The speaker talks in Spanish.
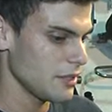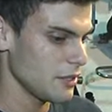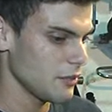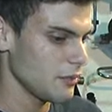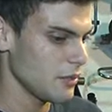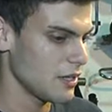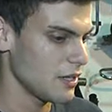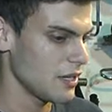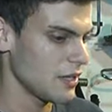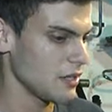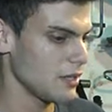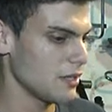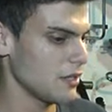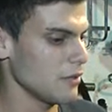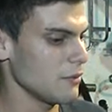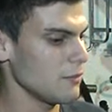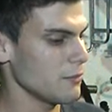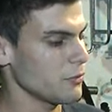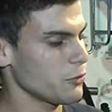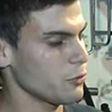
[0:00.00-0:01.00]

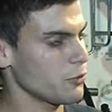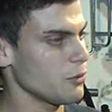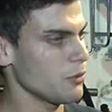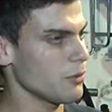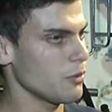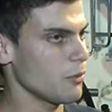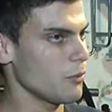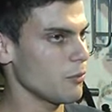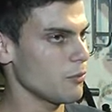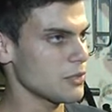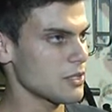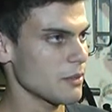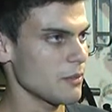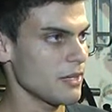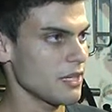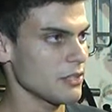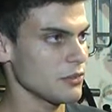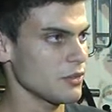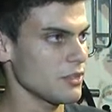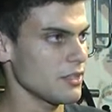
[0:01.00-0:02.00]
Igual tuvimos mucha
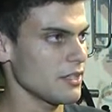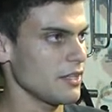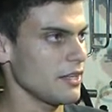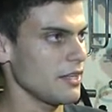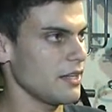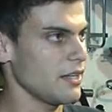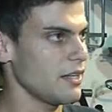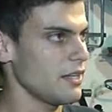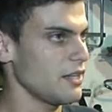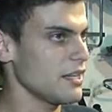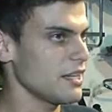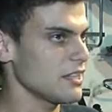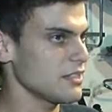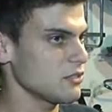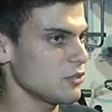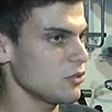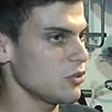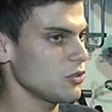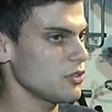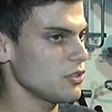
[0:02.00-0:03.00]
mala suerte que
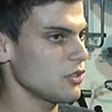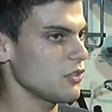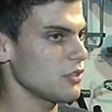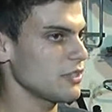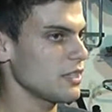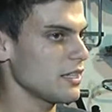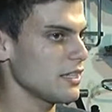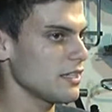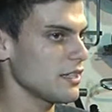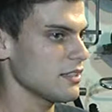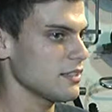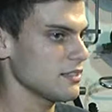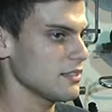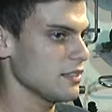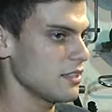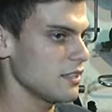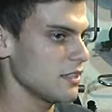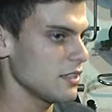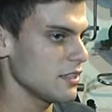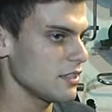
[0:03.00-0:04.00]
eran solo cinco tandas
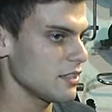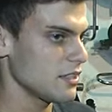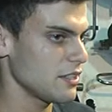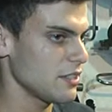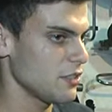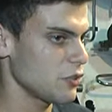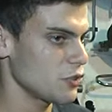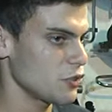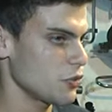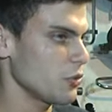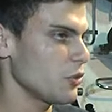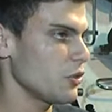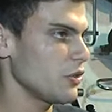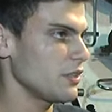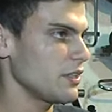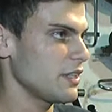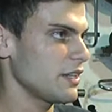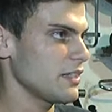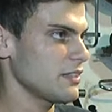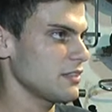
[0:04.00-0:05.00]
y nos llovió
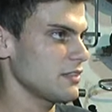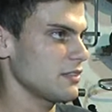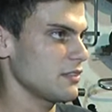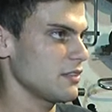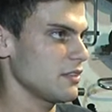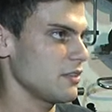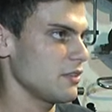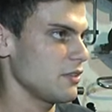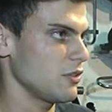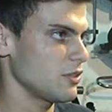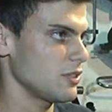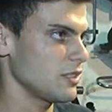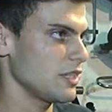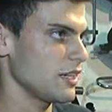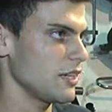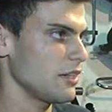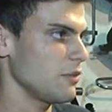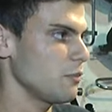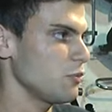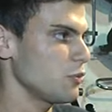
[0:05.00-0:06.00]
en tres, o sea
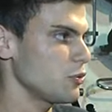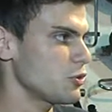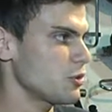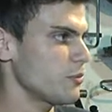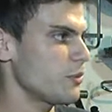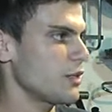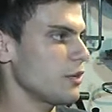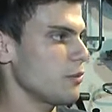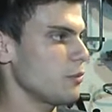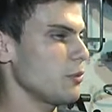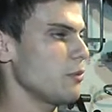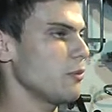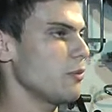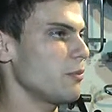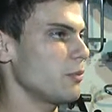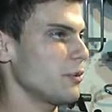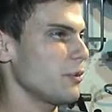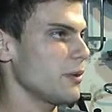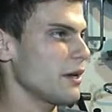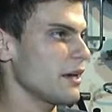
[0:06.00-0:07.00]
que mucho más no
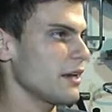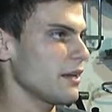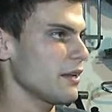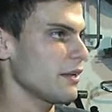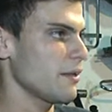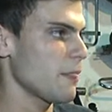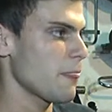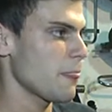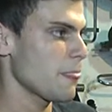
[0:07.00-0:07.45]
pudimos probar.